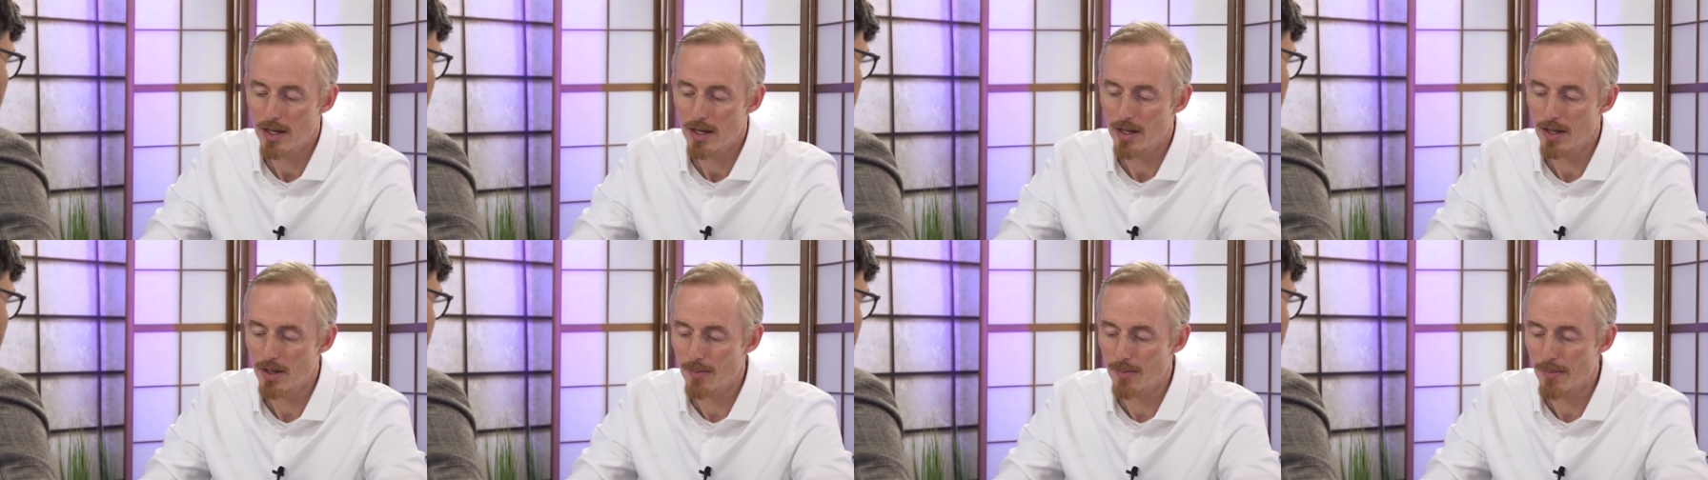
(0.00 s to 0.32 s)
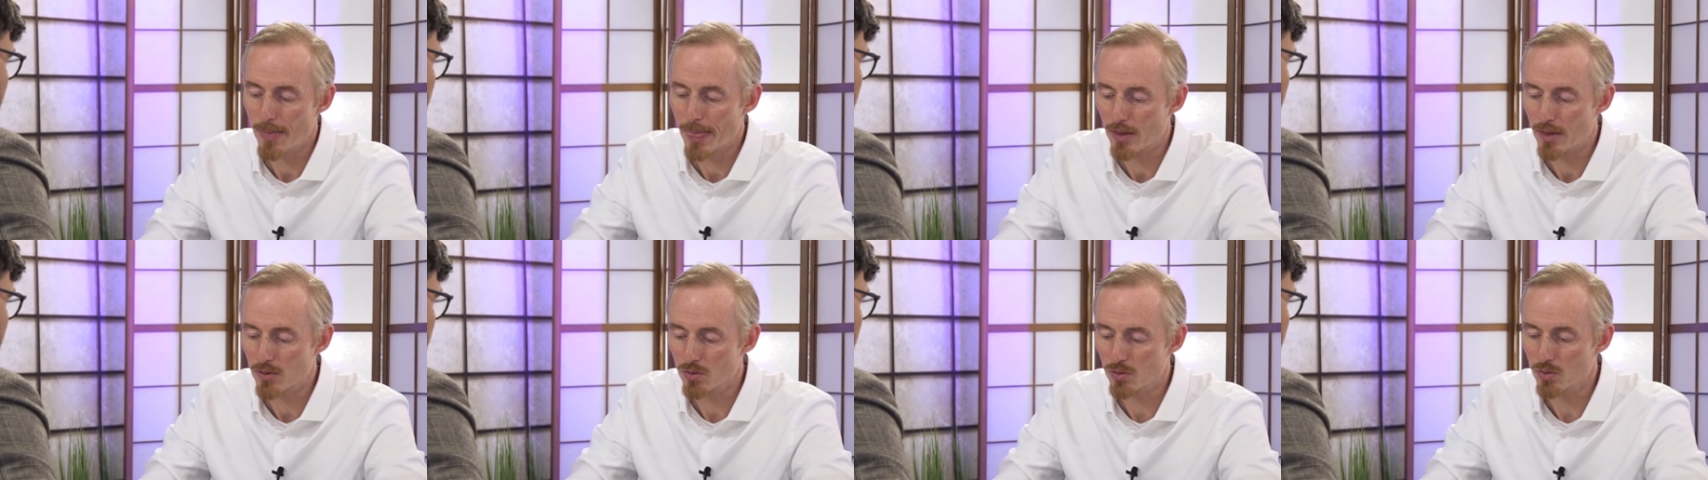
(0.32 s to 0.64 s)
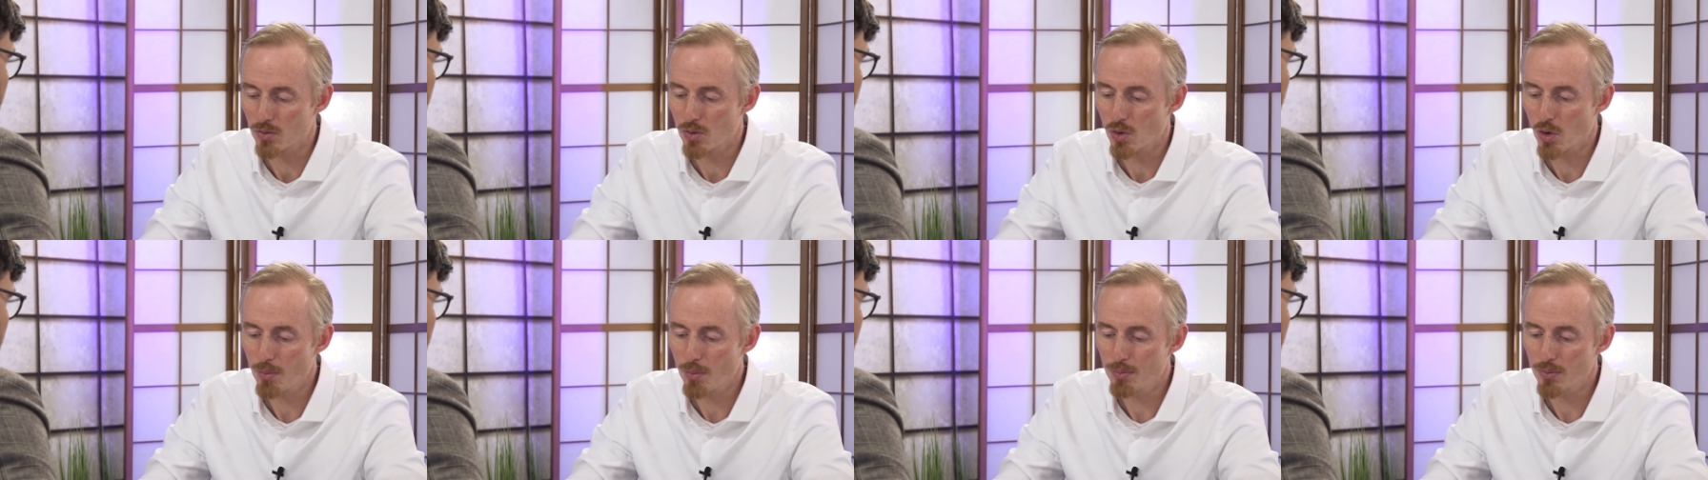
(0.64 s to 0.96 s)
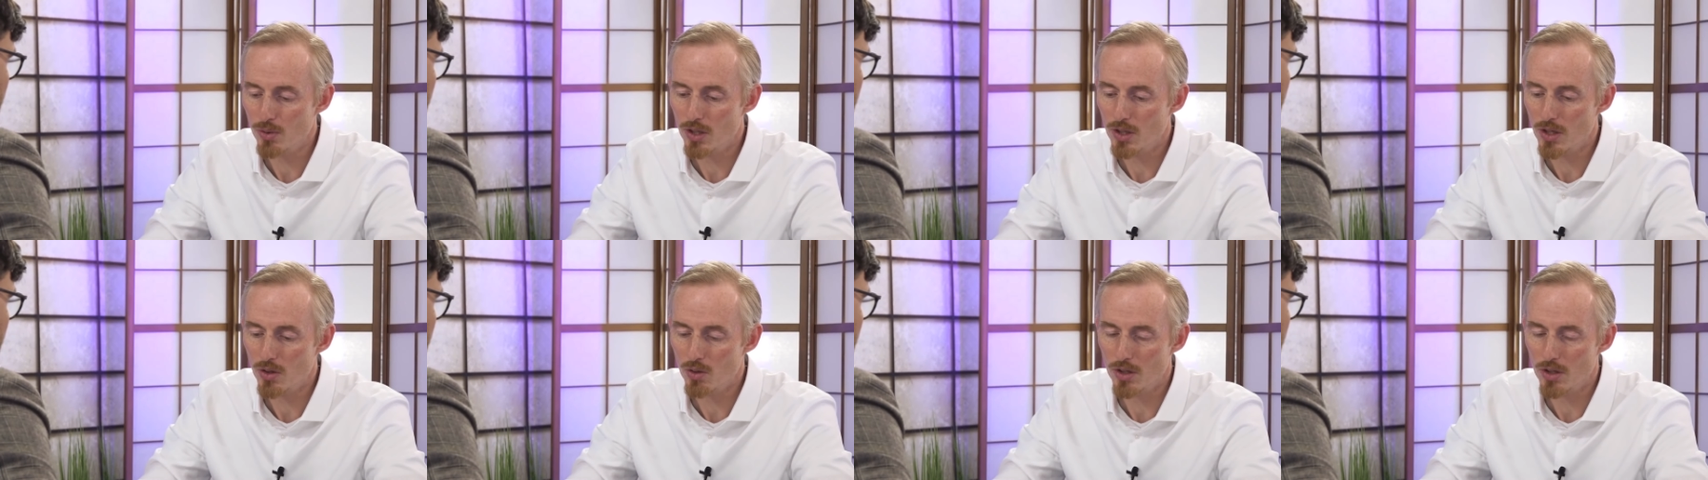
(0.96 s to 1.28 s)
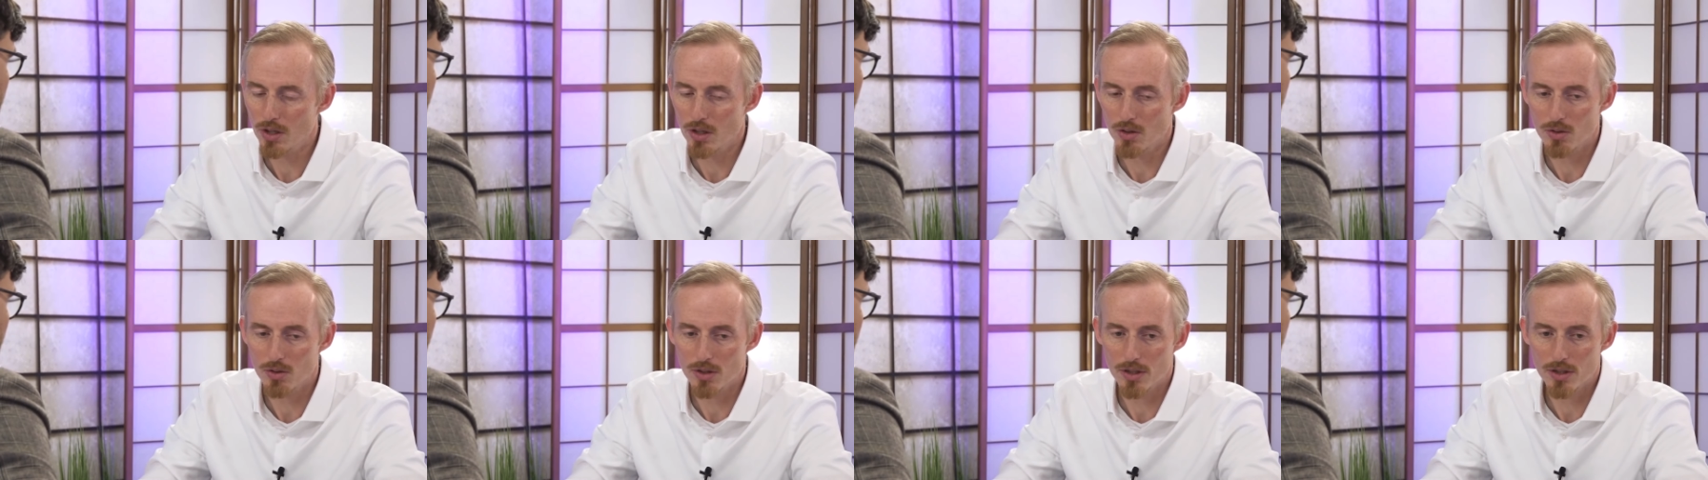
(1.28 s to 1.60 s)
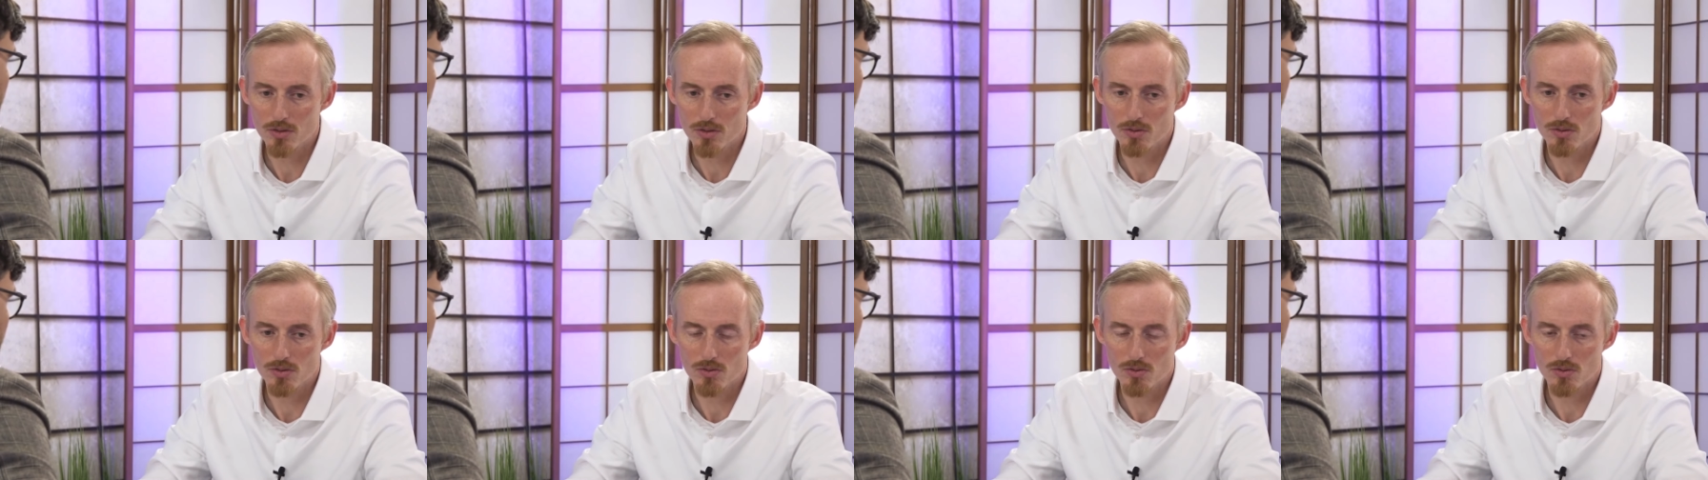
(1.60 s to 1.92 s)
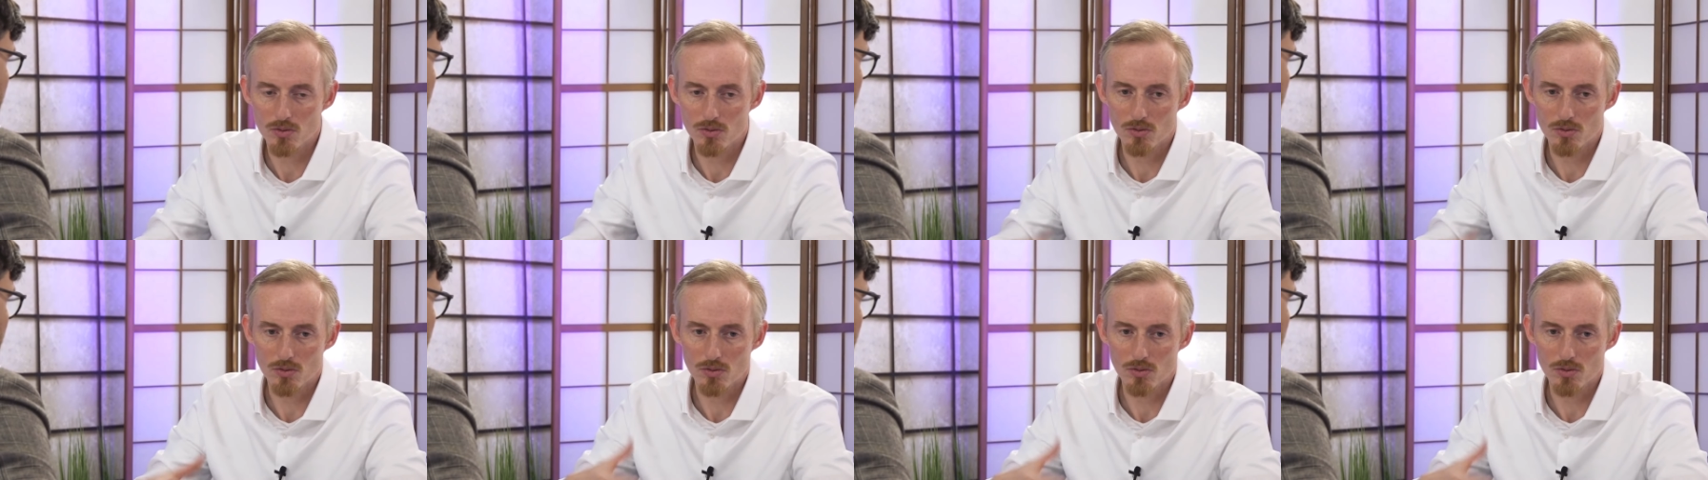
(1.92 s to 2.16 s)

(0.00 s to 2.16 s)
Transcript: ähm, so ein Krupp oder, oder, oder so, ein, so,